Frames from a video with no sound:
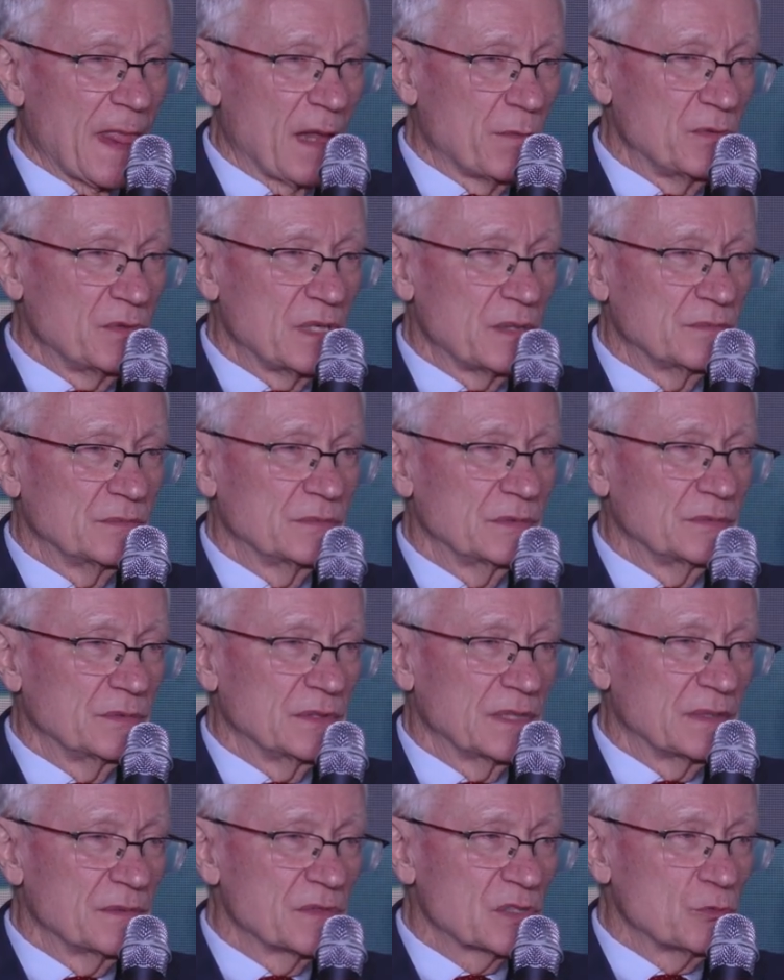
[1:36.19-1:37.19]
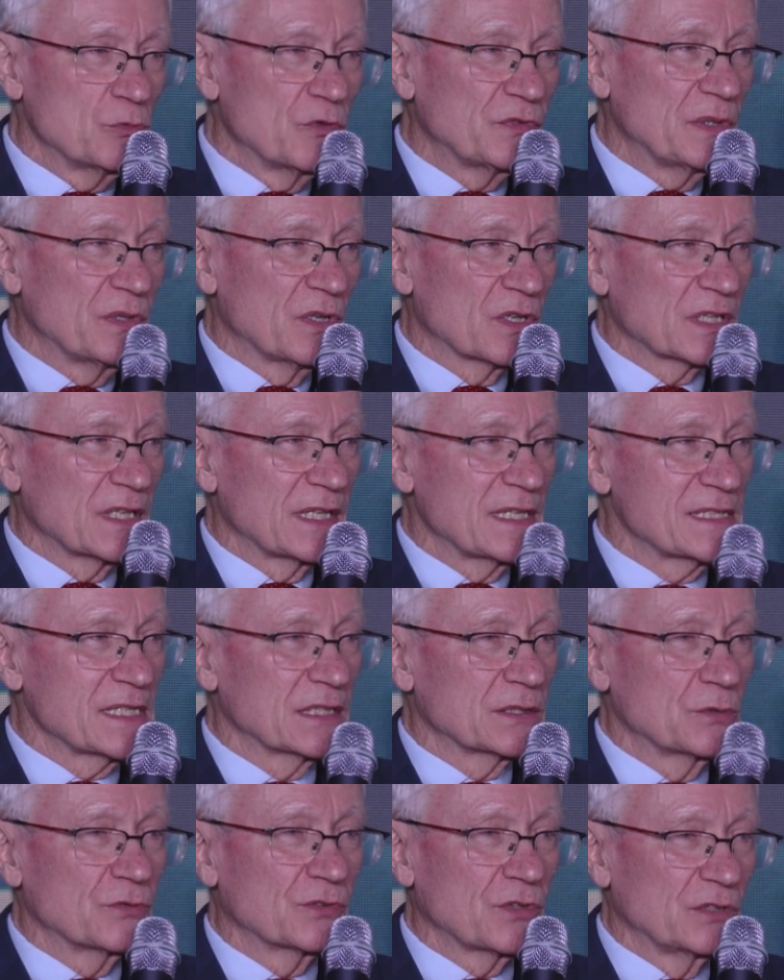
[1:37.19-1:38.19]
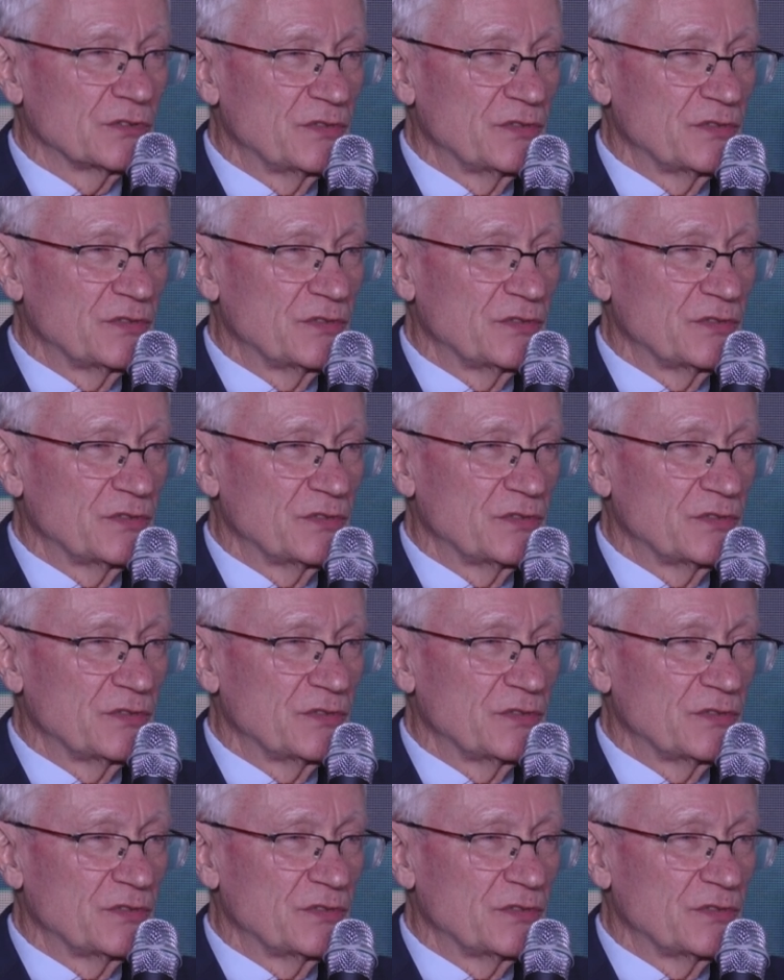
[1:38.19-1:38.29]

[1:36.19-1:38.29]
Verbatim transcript: a byłem jednym z głównych organizatorów